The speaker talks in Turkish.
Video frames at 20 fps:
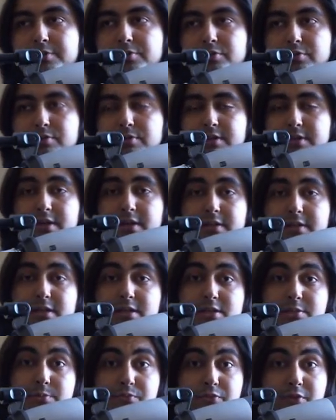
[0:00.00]
Çünkü zaten arada
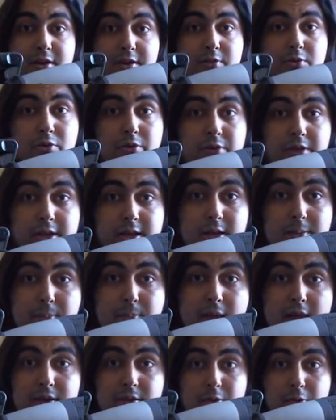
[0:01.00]
hiçbir fark yok. Gene
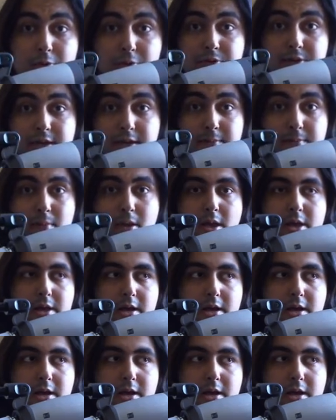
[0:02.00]
ben oradayım.